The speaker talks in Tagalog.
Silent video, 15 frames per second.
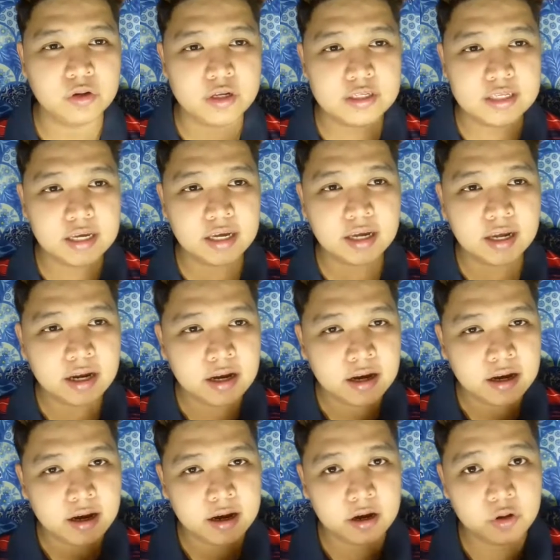Kasi
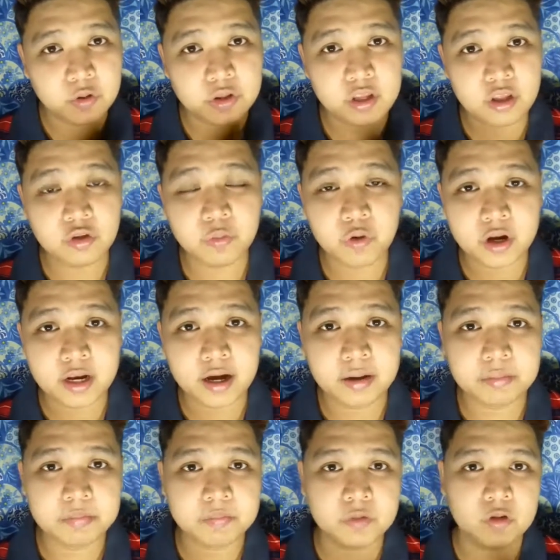uh, kung hindi nyo po alam,